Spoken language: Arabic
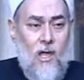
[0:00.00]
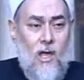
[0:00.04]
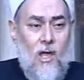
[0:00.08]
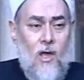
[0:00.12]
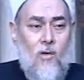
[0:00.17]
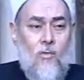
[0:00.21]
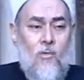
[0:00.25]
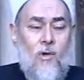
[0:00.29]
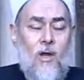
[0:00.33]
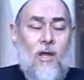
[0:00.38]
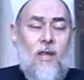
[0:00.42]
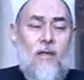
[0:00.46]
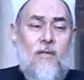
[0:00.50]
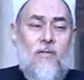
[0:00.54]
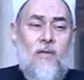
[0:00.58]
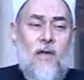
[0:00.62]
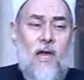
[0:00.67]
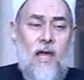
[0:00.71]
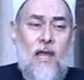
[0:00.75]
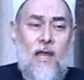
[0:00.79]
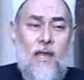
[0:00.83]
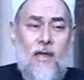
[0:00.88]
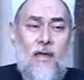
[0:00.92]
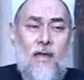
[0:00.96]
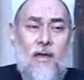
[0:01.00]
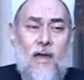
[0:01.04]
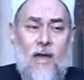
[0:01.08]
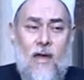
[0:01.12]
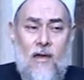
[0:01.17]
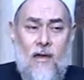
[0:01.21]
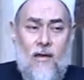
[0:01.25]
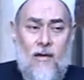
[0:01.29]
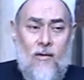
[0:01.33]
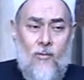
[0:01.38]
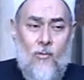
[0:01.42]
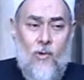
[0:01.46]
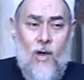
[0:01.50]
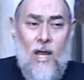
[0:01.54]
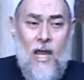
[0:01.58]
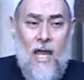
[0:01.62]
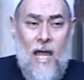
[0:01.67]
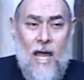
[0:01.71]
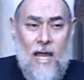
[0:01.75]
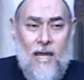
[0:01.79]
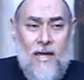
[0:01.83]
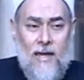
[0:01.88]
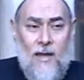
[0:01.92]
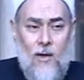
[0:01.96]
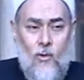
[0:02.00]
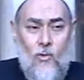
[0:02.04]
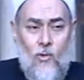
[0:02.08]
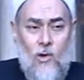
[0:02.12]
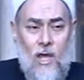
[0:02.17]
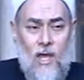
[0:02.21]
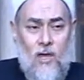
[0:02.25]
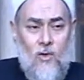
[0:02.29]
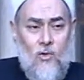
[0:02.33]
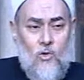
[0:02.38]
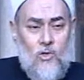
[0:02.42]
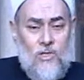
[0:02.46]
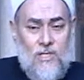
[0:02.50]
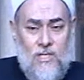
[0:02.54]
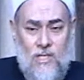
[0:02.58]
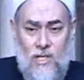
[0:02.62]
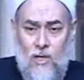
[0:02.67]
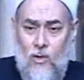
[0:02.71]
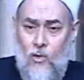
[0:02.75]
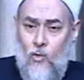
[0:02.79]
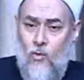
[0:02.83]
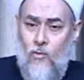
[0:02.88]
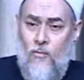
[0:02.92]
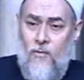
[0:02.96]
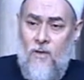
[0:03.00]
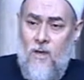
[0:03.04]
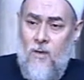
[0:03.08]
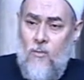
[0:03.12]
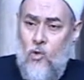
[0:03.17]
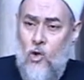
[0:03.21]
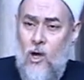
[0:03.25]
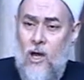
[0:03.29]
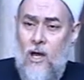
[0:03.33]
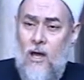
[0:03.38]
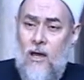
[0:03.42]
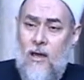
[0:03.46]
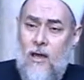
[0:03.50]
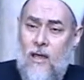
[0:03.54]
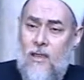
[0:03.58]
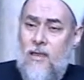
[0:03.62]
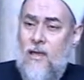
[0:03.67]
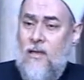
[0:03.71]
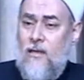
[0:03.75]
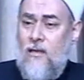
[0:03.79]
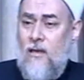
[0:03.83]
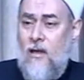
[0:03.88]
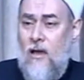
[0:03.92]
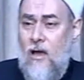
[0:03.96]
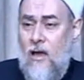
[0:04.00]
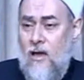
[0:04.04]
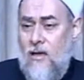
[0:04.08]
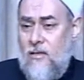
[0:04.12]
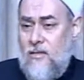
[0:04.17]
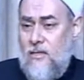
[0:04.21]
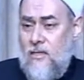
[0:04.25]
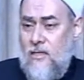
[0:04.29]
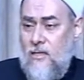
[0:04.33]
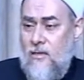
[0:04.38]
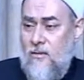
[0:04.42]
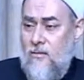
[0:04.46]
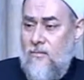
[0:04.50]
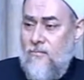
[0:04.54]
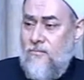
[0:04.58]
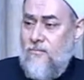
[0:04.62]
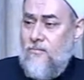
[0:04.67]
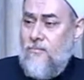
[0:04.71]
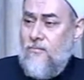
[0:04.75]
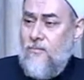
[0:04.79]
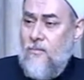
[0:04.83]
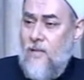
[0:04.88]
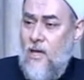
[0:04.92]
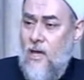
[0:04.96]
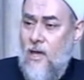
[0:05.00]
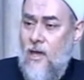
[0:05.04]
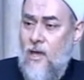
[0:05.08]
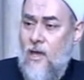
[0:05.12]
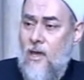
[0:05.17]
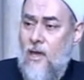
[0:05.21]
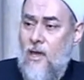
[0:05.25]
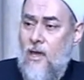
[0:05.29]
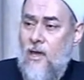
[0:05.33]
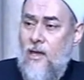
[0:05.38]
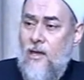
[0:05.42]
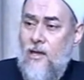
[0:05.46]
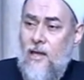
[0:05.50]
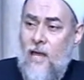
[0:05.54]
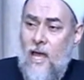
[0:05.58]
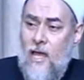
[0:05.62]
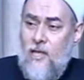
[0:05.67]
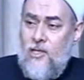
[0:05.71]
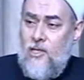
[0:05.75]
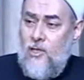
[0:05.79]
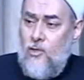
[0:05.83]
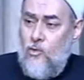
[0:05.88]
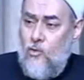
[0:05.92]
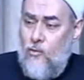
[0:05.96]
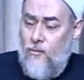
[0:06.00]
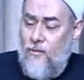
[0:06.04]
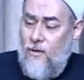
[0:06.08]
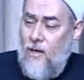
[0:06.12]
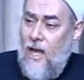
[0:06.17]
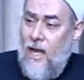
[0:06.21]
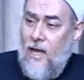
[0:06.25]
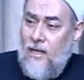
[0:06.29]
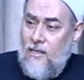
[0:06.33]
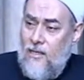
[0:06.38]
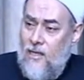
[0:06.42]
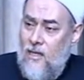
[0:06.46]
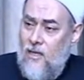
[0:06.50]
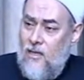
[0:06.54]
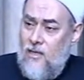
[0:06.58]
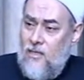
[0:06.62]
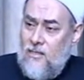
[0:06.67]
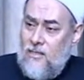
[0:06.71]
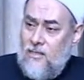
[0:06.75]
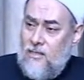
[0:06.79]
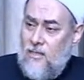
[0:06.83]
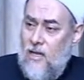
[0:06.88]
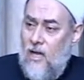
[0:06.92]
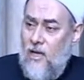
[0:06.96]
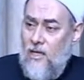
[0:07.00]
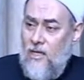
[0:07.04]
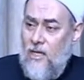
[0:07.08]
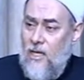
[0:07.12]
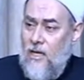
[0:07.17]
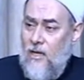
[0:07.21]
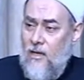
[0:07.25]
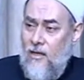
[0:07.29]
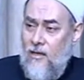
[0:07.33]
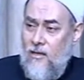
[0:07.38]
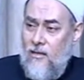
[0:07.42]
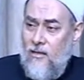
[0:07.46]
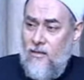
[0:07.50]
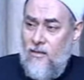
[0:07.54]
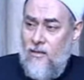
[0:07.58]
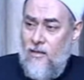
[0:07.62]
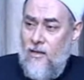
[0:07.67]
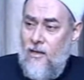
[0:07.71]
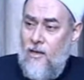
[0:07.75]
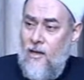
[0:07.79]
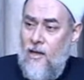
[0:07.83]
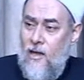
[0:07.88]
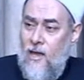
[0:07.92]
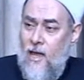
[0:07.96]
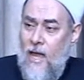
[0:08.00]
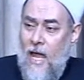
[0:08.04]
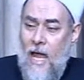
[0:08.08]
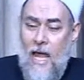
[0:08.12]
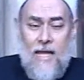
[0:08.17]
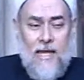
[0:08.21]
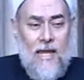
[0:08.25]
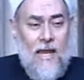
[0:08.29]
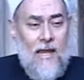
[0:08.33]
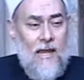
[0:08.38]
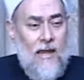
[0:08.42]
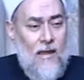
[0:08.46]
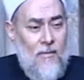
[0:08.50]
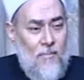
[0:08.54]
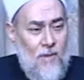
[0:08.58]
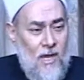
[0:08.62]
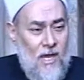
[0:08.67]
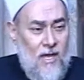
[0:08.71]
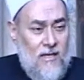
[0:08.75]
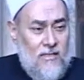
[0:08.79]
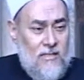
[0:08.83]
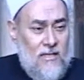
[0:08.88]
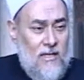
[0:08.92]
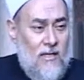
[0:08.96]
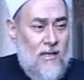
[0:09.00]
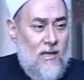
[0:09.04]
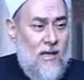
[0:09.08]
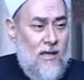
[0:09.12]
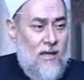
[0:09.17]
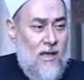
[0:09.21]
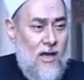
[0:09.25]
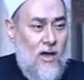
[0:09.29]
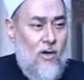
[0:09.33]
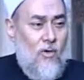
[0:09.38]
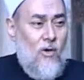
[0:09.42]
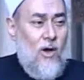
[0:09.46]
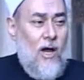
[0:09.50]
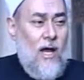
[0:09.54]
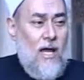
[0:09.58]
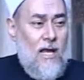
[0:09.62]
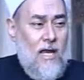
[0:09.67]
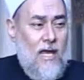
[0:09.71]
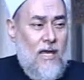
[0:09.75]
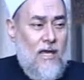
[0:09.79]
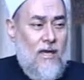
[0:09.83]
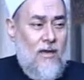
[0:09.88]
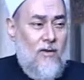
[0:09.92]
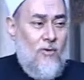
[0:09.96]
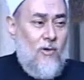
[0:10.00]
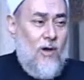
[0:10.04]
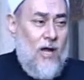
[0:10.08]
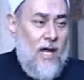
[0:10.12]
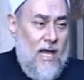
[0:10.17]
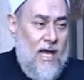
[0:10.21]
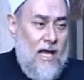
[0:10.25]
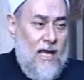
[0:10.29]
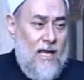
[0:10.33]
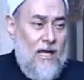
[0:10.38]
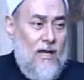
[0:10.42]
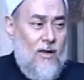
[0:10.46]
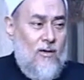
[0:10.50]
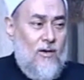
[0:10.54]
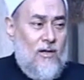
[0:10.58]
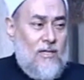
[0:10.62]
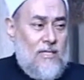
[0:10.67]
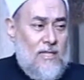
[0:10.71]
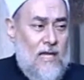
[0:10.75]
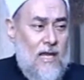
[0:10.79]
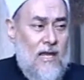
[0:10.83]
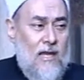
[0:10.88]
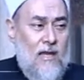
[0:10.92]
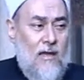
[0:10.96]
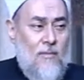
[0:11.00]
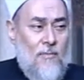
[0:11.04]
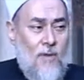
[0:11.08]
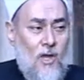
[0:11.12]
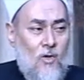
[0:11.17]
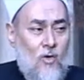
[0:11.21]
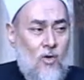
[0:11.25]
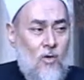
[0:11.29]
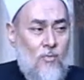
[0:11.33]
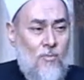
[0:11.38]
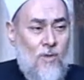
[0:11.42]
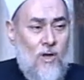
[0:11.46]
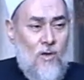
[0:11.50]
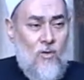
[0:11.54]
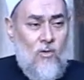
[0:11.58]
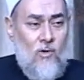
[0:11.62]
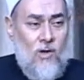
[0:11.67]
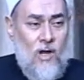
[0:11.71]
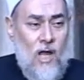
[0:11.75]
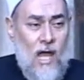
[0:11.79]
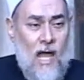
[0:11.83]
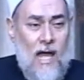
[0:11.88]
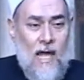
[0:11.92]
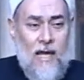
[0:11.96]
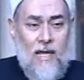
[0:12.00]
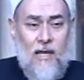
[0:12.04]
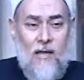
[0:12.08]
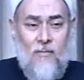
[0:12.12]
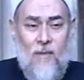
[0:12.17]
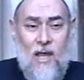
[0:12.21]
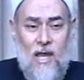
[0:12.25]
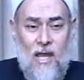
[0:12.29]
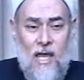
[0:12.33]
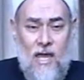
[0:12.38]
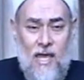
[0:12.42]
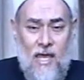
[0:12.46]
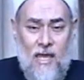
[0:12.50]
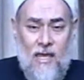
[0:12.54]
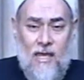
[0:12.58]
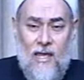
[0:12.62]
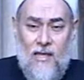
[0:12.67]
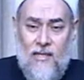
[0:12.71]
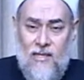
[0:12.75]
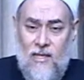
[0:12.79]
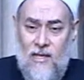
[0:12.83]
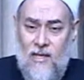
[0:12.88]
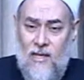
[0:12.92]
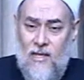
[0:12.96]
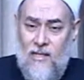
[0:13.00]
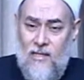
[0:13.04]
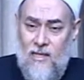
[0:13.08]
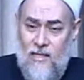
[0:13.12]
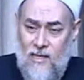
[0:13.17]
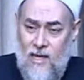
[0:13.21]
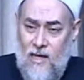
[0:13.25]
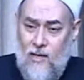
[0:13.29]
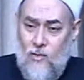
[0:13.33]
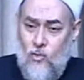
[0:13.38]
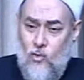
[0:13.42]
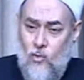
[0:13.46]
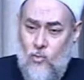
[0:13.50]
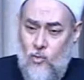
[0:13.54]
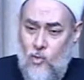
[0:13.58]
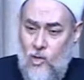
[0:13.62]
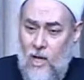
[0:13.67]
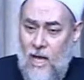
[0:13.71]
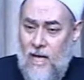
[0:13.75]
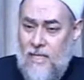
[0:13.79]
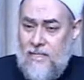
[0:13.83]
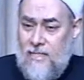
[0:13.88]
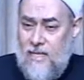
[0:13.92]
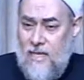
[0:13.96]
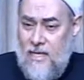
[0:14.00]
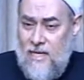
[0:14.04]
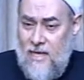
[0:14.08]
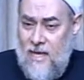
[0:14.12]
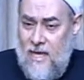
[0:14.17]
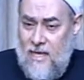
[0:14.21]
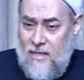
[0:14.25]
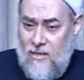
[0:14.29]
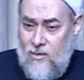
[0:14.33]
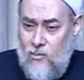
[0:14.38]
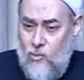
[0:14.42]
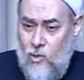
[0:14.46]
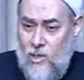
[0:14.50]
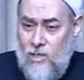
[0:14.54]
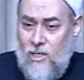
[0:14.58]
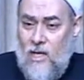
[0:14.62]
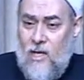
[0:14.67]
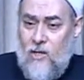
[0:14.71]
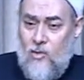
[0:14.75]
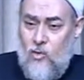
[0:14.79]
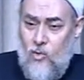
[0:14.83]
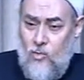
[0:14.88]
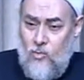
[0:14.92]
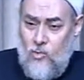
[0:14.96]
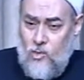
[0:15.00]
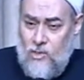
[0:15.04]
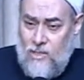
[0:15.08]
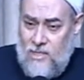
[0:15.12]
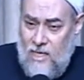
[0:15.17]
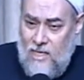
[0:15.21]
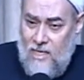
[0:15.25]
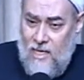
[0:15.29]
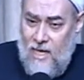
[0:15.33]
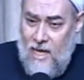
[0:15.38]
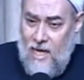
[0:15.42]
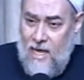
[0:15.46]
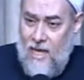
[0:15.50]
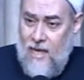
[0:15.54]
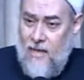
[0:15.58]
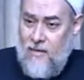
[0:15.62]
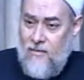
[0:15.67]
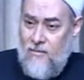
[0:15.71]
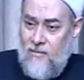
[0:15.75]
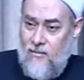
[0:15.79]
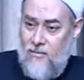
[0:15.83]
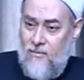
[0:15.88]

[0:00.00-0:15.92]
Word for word: ولذلك ولأنه لا يسرع في مؤاخذة العاصي نجد في الحديث الصحيح أن النبي صلى الله عليه وآله وسلم يخبرنا عن الملائكة التي تكتب الحسنات وتكتب السيئات